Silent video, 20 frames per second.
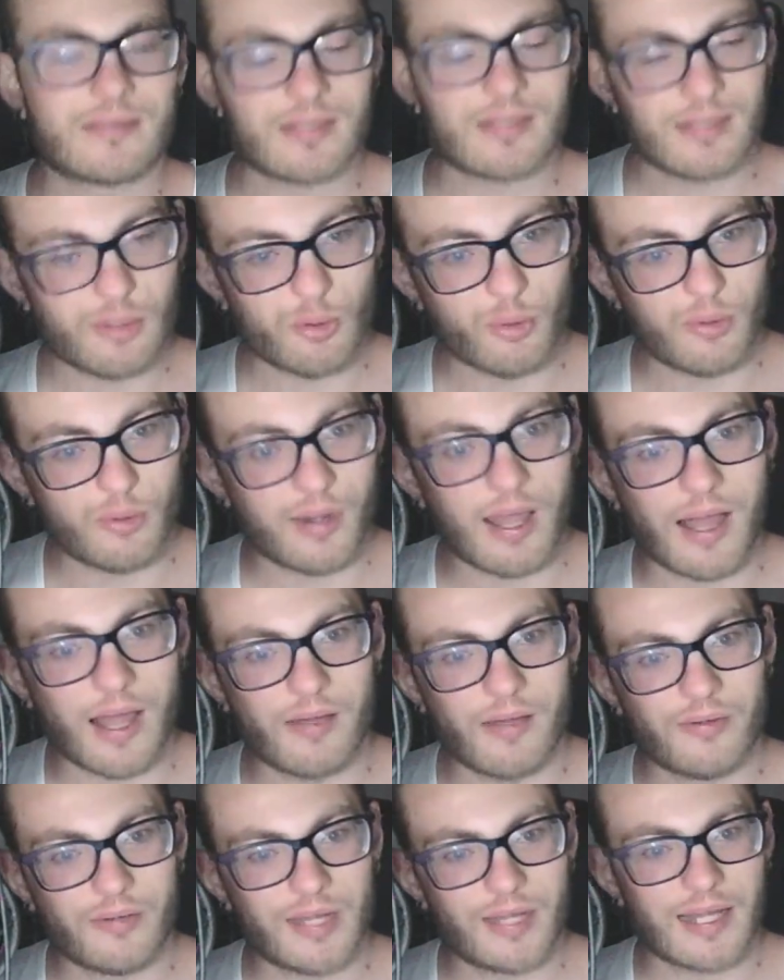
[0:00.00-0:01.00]
Una,
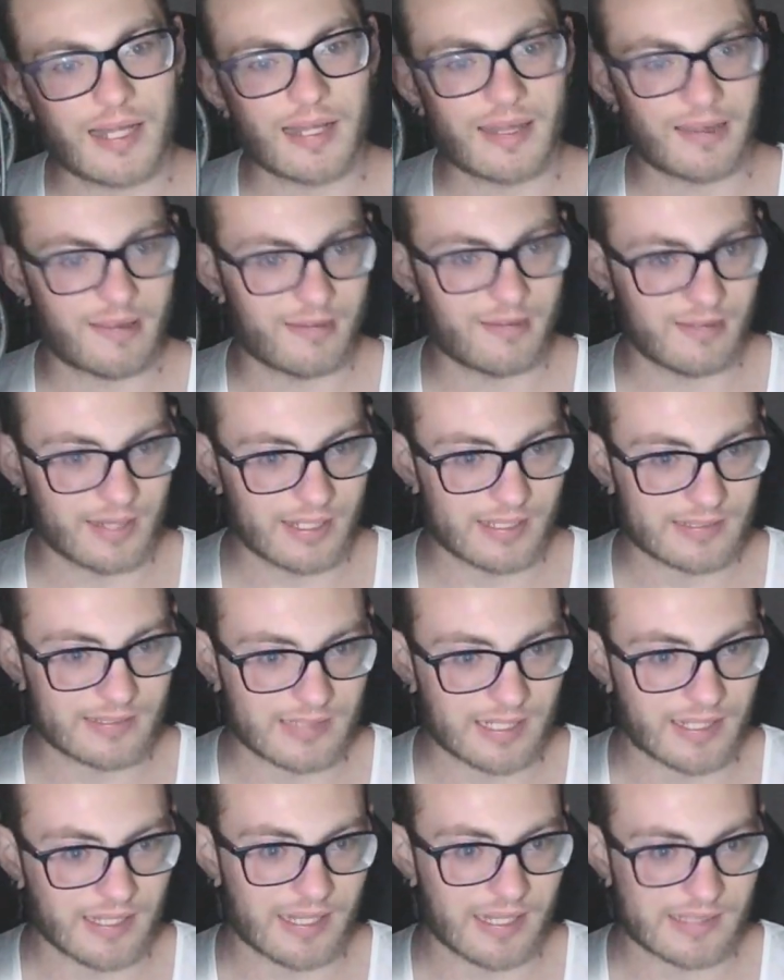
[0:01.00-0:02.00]
una canción que ni
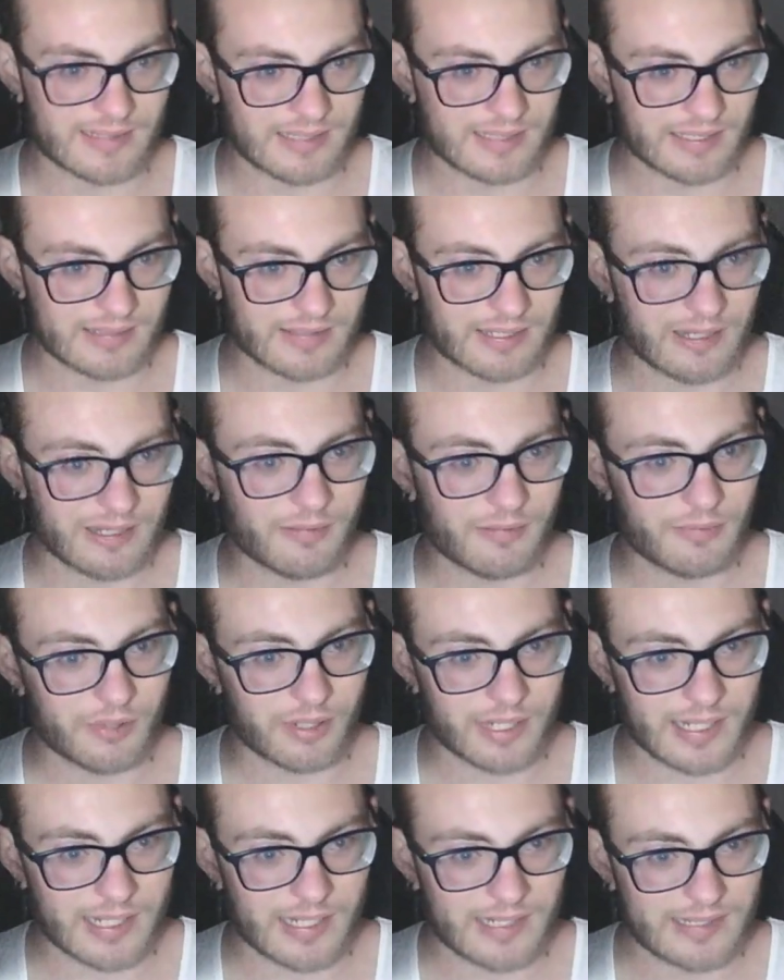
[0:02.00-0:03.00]
tenía sentido porque
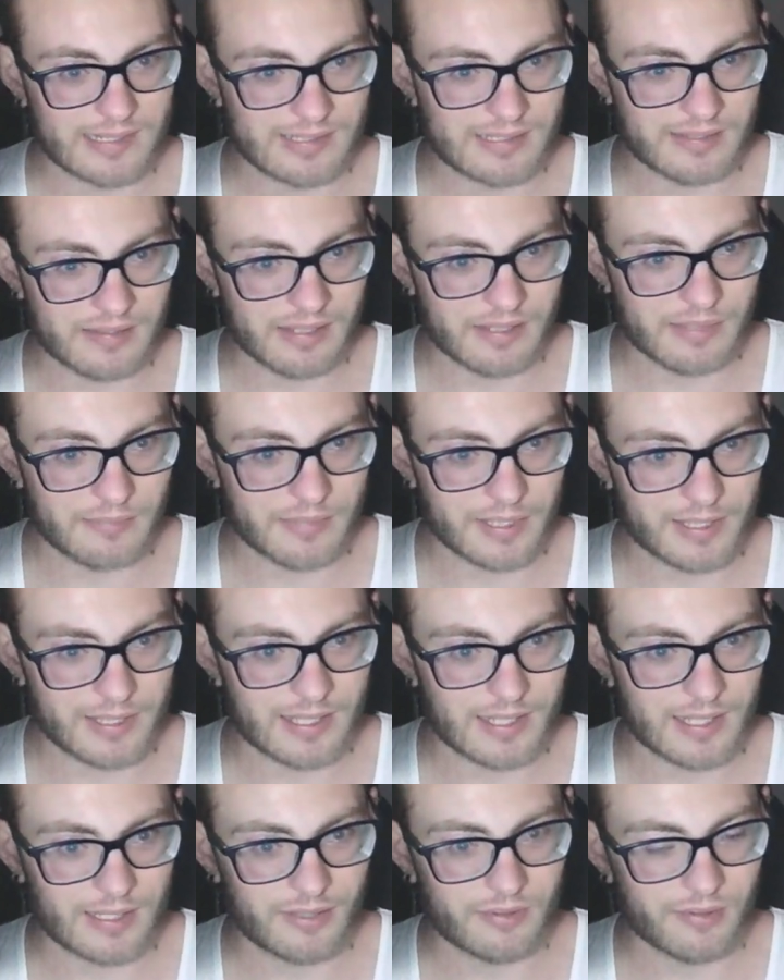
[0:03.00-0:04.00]
ahí estaba
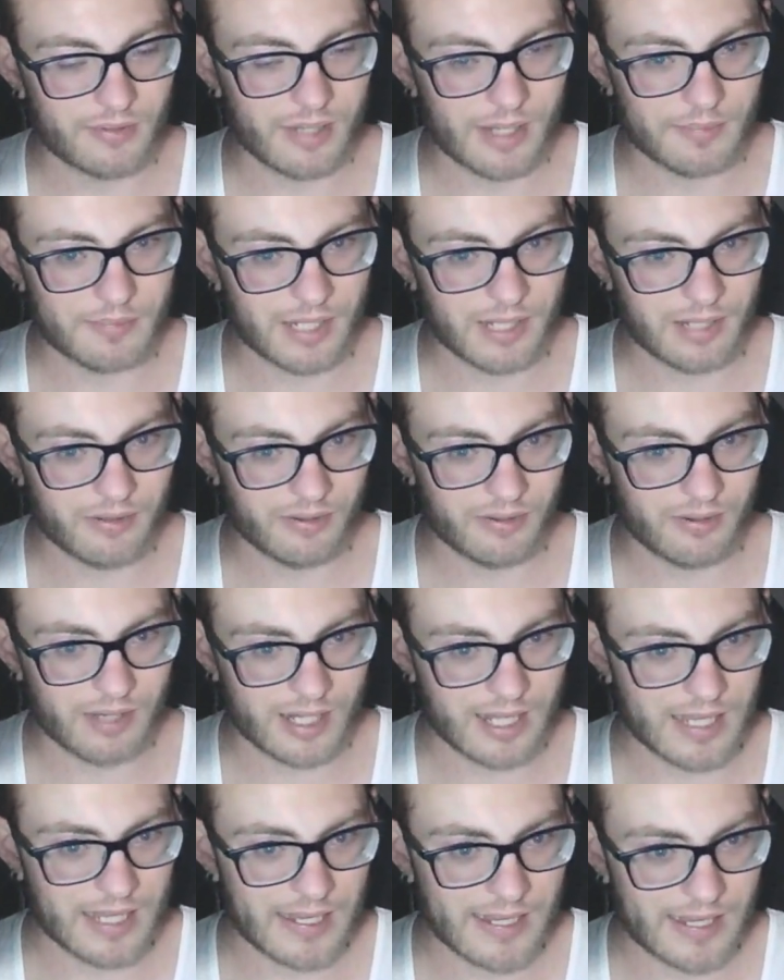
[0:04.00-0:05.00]
empezando a
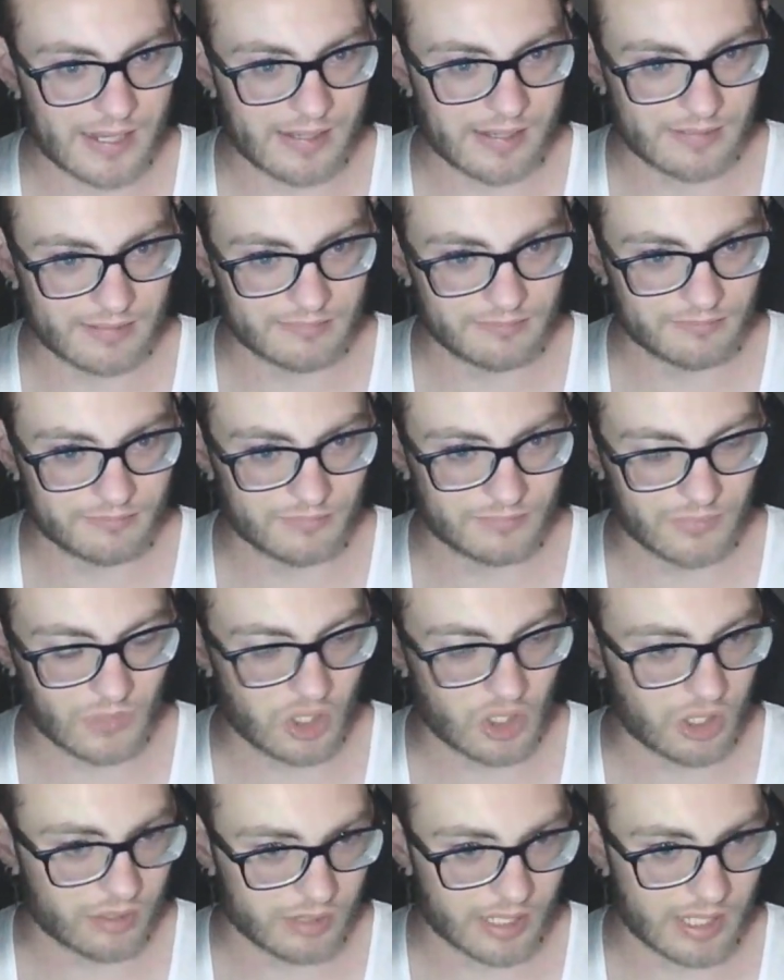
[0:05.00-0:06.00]
mejorar
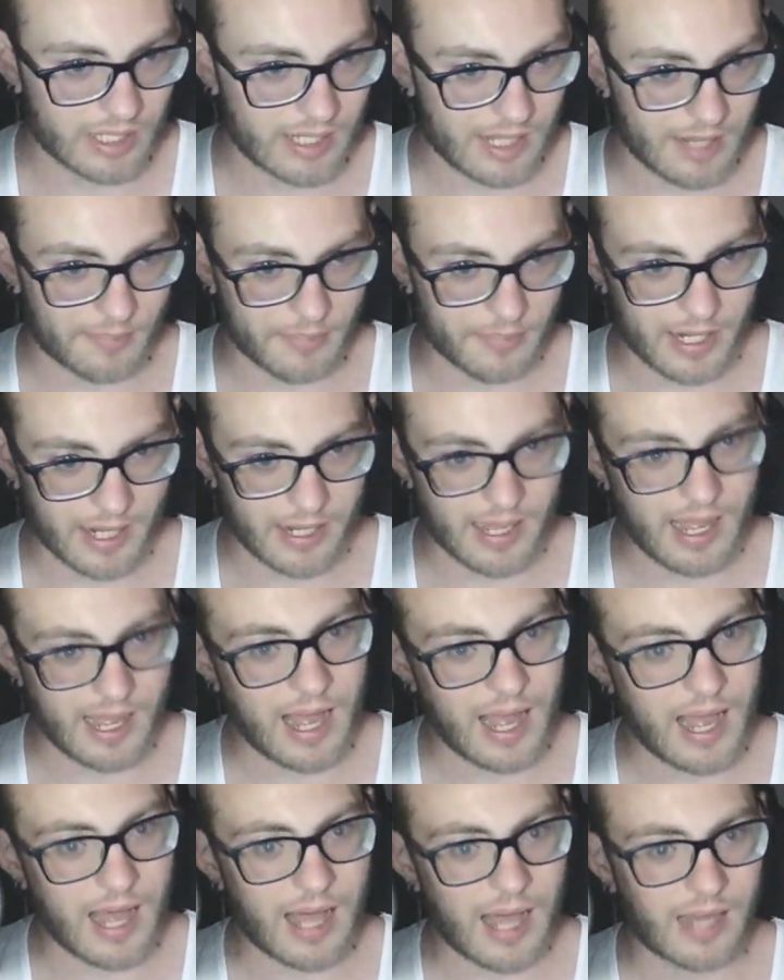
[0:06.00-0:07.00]
lo de
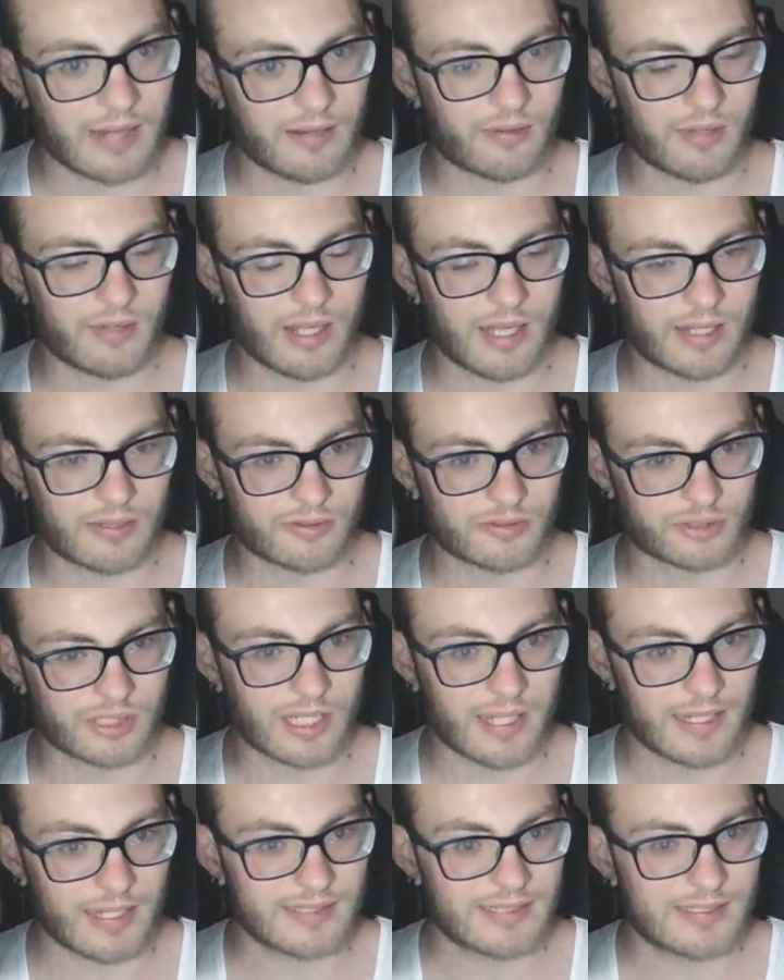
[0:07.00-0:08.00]
rapear, lo de cosa
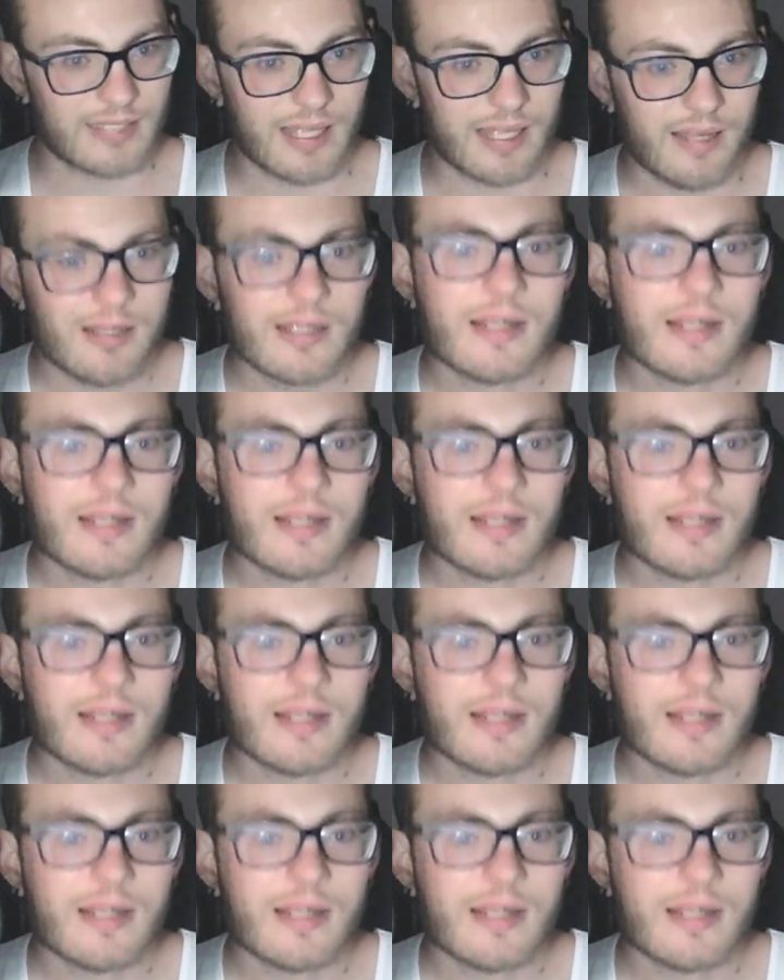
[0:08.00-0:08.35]
de esa.